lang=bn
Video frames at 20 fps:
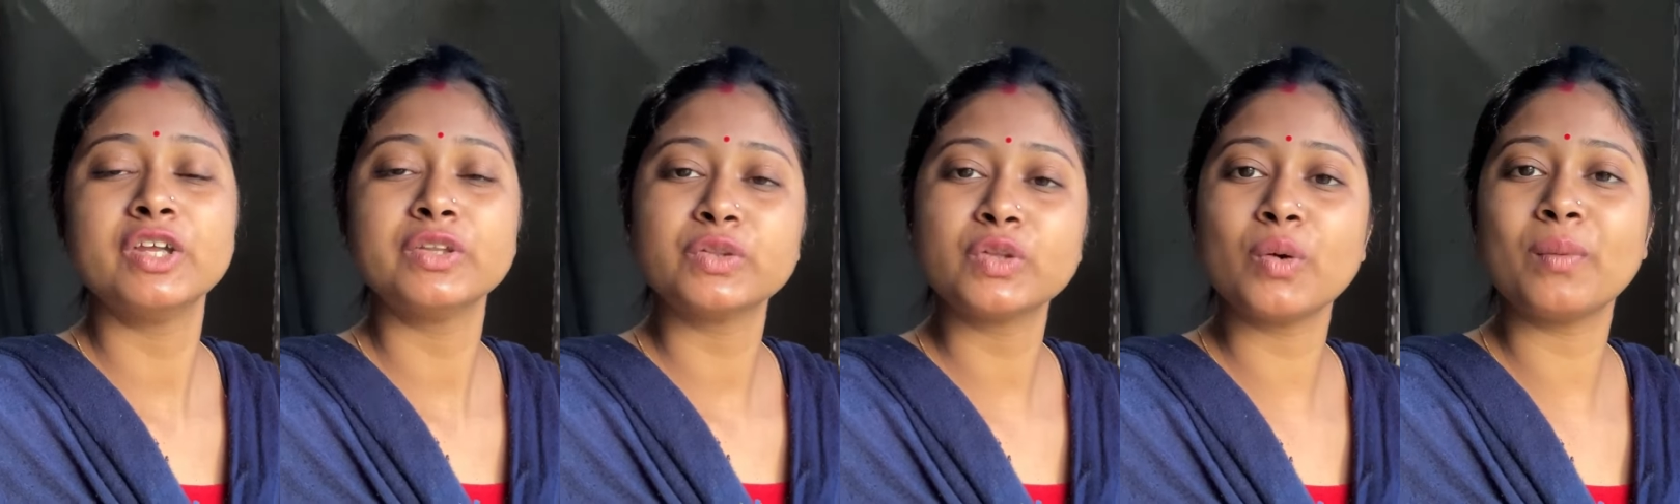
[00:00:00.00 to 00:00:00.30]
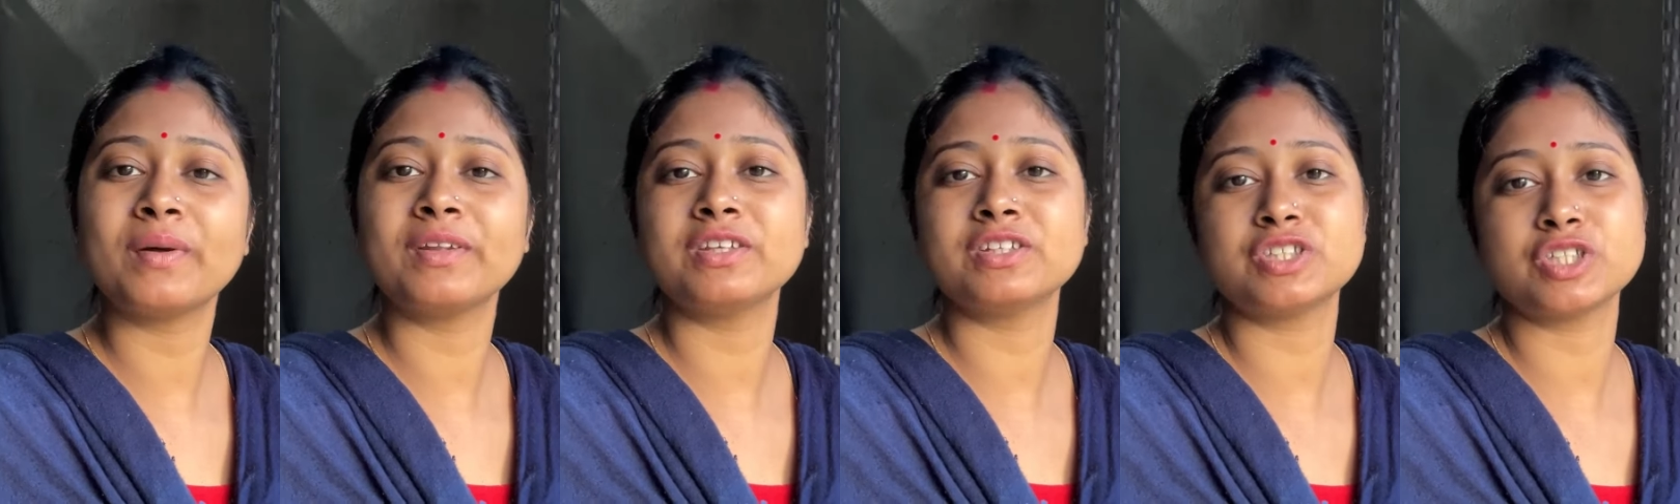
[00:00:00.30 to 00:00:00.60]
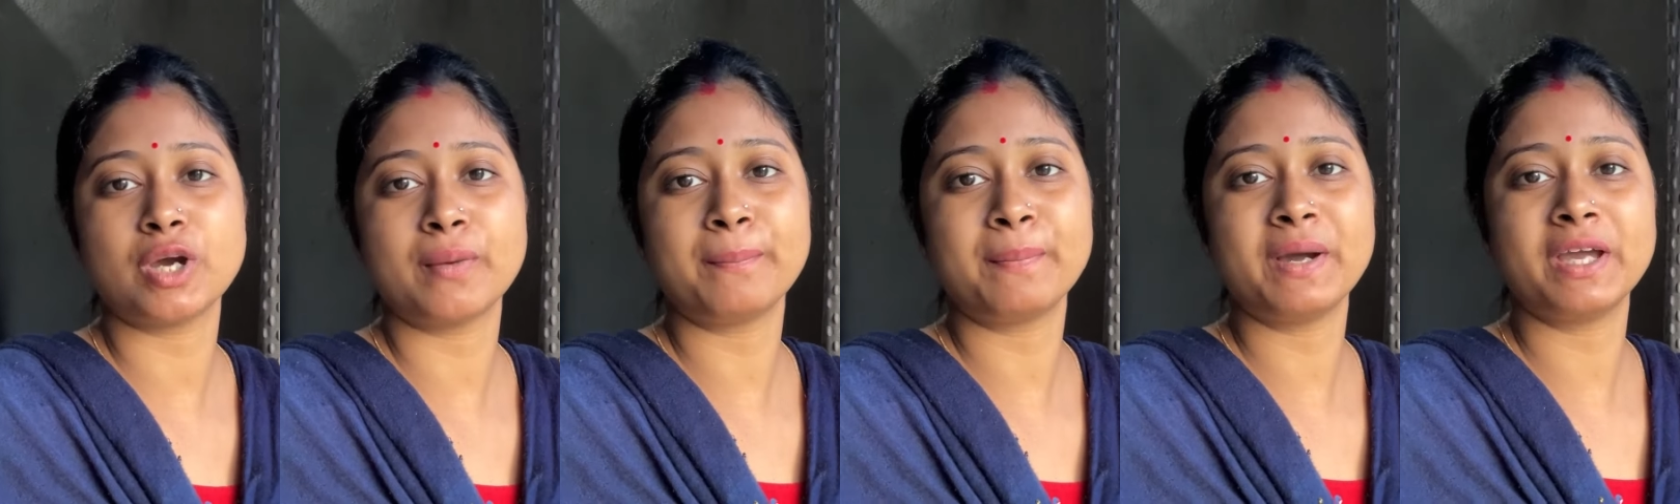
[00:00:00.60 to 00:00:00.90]
তোমাদের
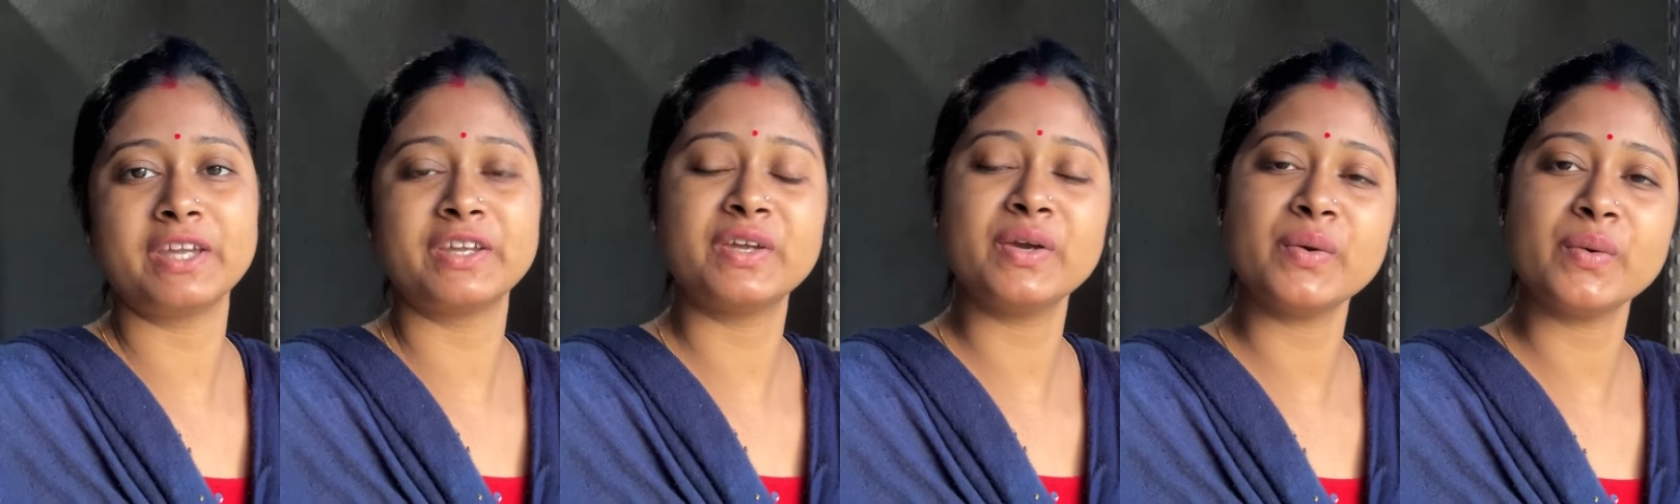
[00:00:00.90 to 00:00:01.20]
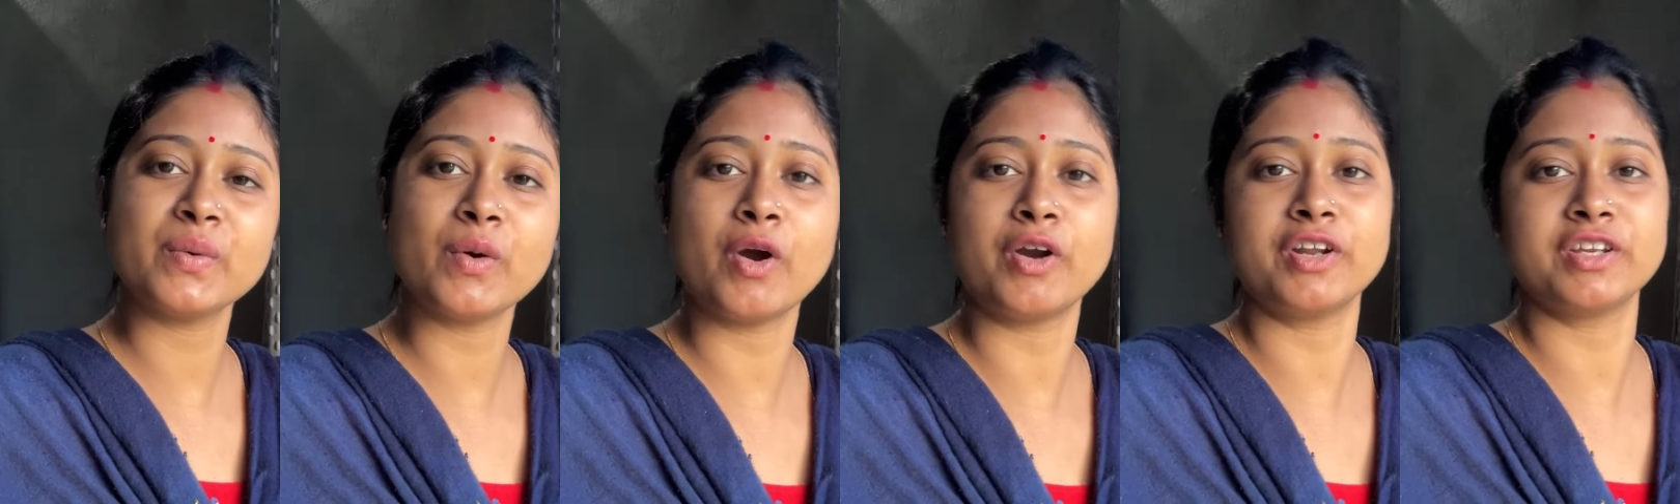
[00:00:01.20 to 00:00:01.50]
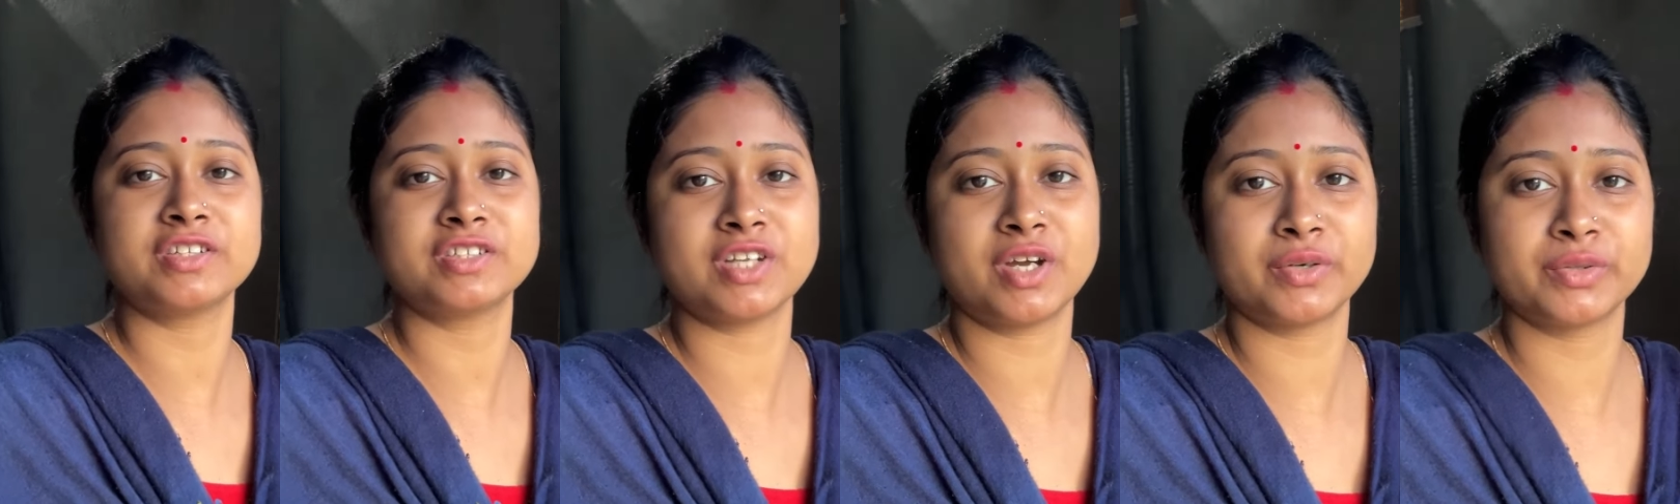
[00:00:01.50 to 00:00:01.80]
সবাইকে অনেক
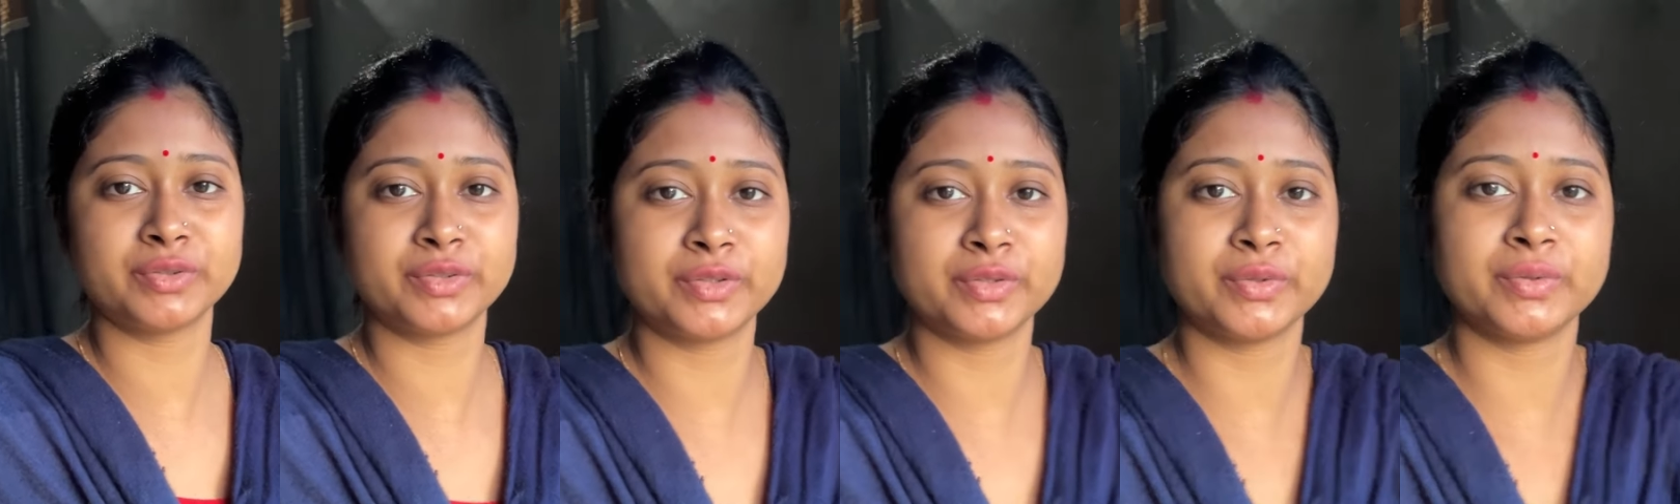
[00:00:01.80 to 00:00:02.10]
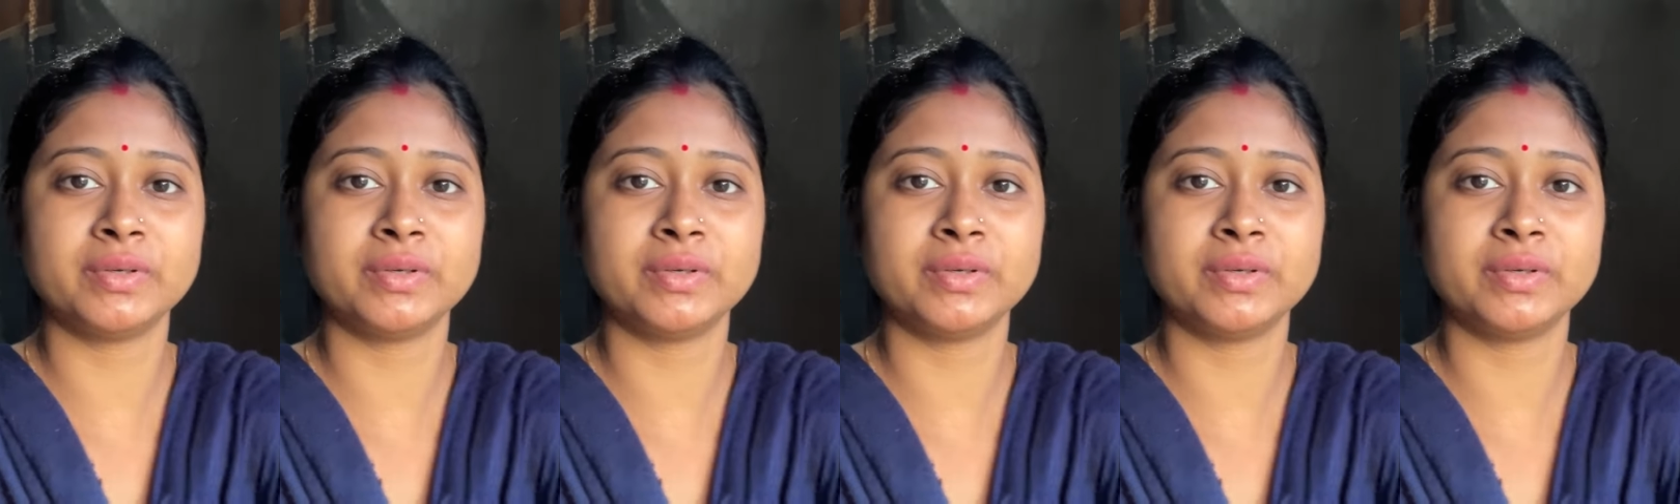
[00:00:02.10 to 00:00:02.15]
স্বাগত